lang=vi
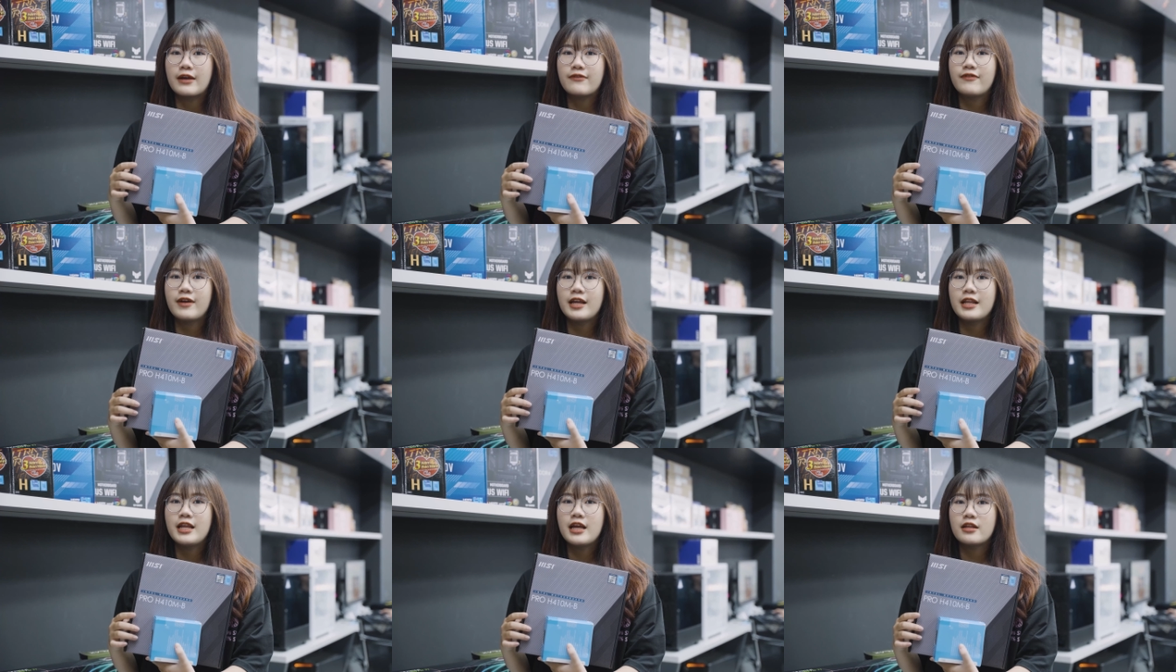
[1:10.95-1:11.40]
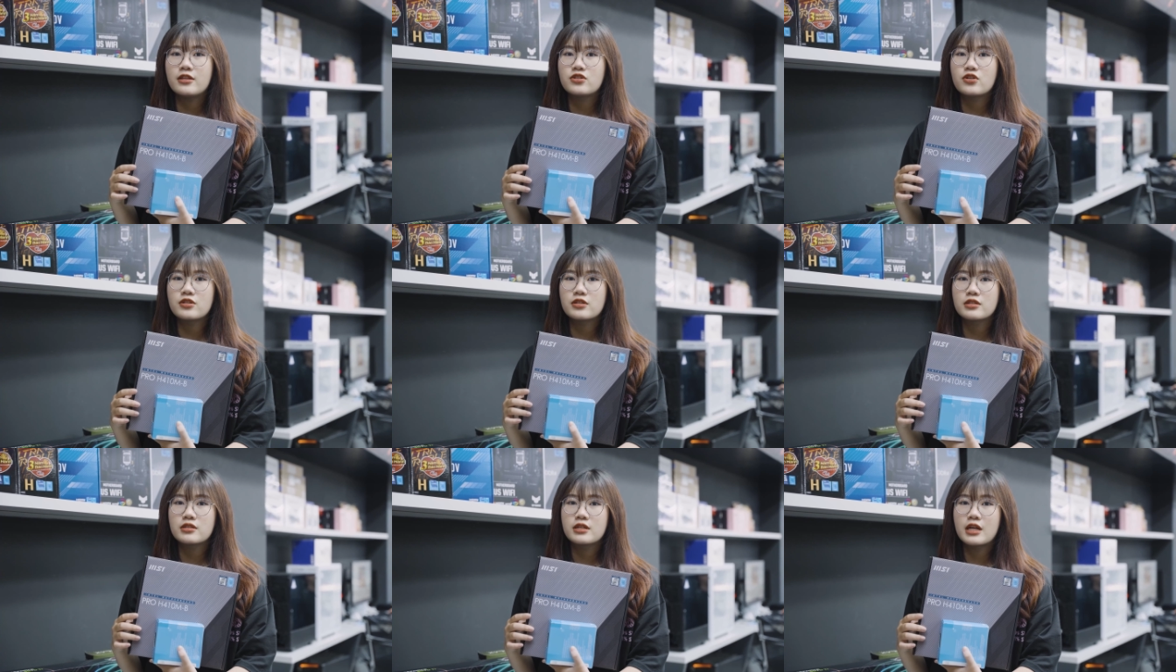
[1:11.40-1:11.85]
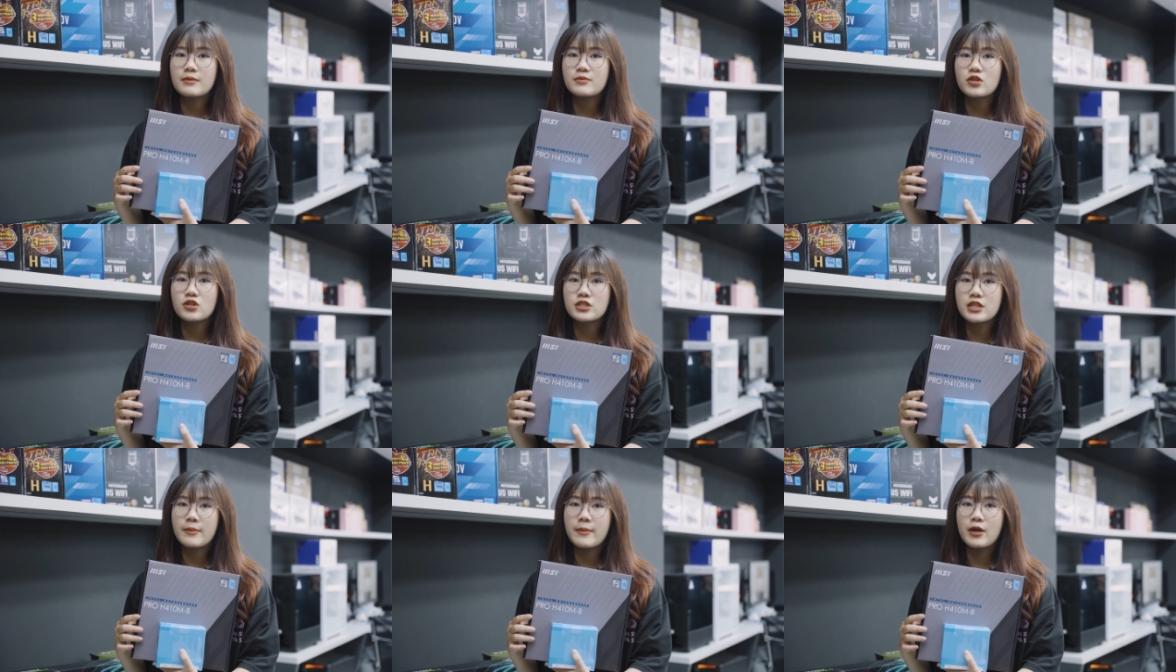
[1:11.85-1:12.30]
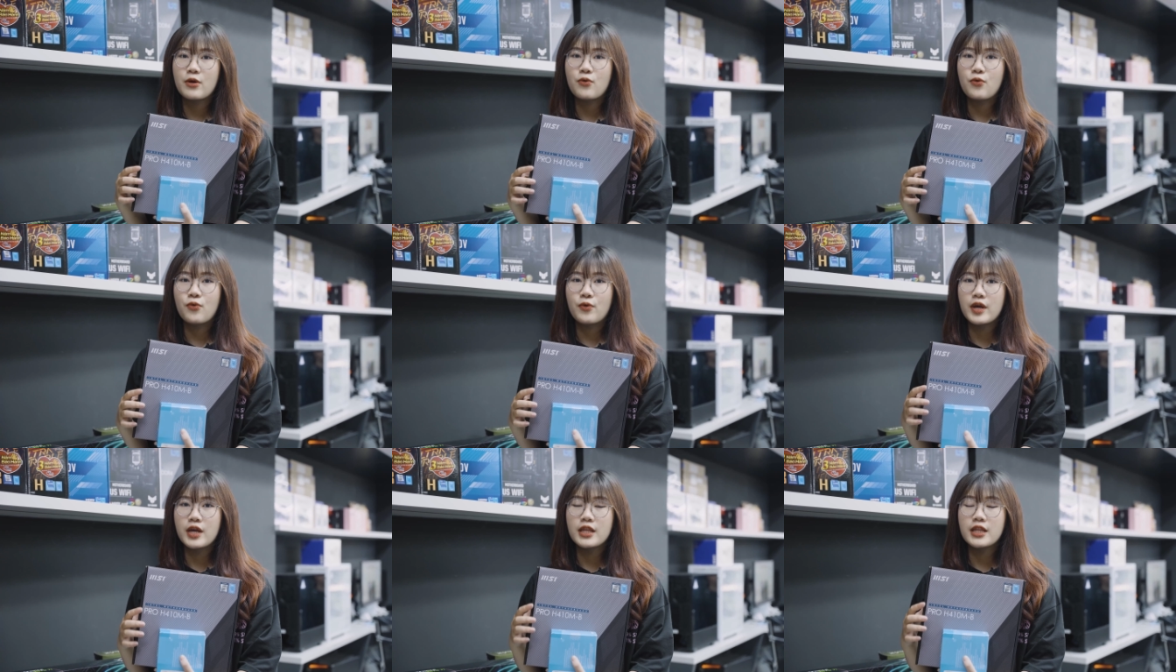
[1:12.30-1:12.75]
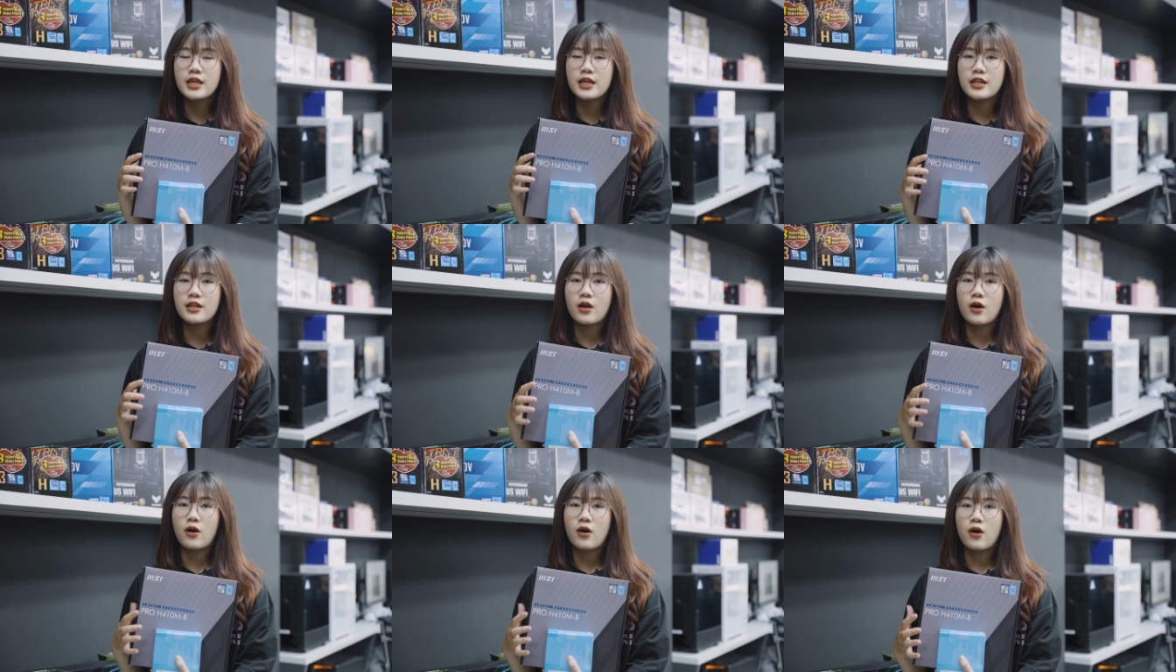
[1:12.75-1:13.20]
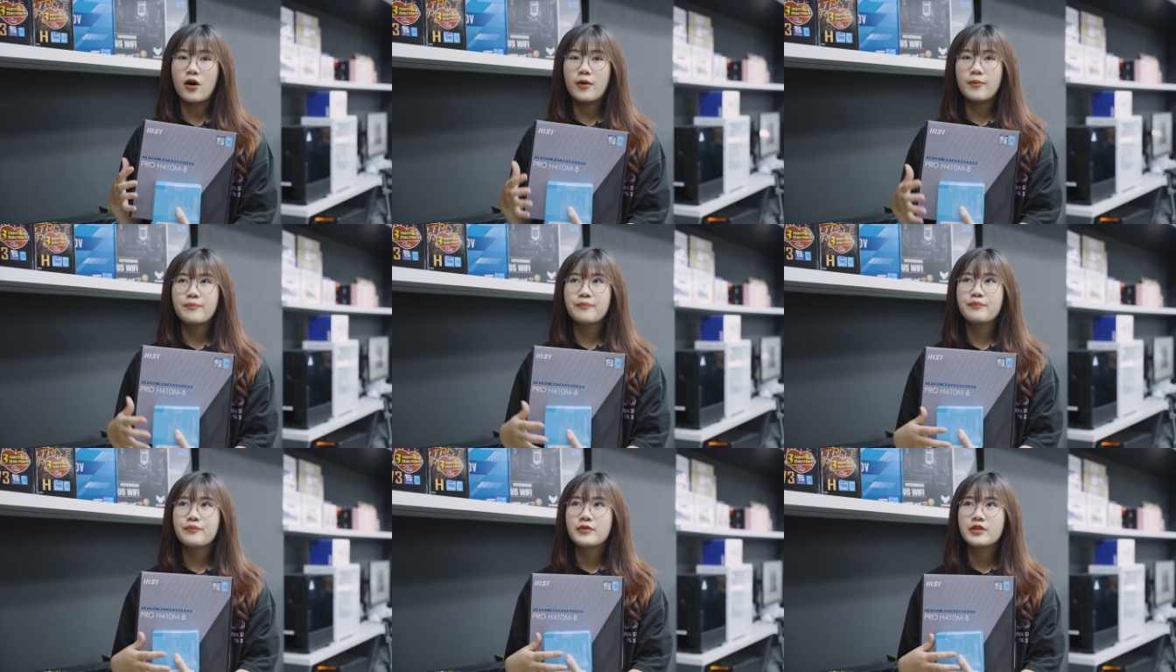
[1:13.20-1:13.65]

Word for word: cái phay điện cho cấp cho CPU ấy thì nó